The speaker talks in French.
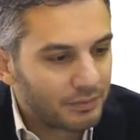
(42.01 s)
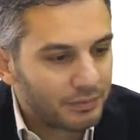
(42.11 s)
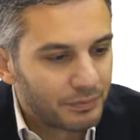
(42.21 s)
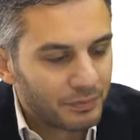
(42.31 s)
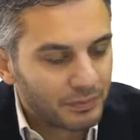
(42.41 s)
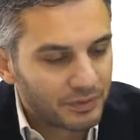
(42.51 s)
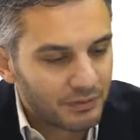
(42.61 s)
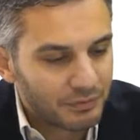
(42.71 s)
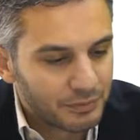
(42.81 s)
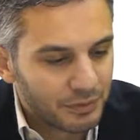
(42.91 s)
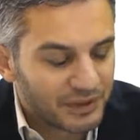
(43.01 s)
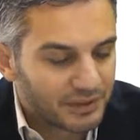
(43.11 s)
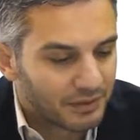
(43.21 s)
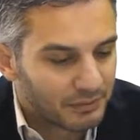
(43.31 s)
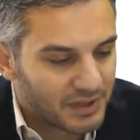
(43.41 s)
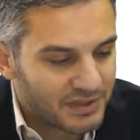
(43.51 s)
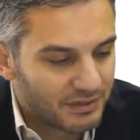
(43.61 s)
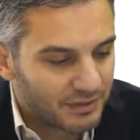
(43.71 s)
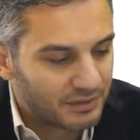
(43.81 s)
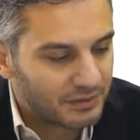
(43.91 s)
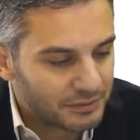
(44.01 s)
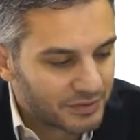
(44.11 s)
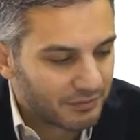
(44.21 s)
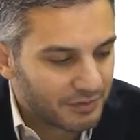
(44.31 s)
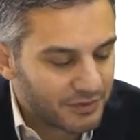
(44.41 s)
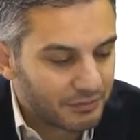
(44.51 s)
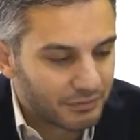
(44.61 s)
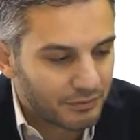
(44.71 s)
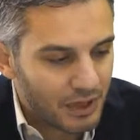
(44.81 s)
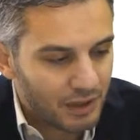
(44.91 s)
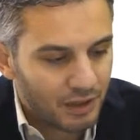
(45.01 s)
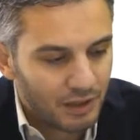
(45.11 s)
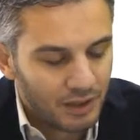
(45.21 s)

le contrat futur était en baisse euh, juste avant je que je vous voir.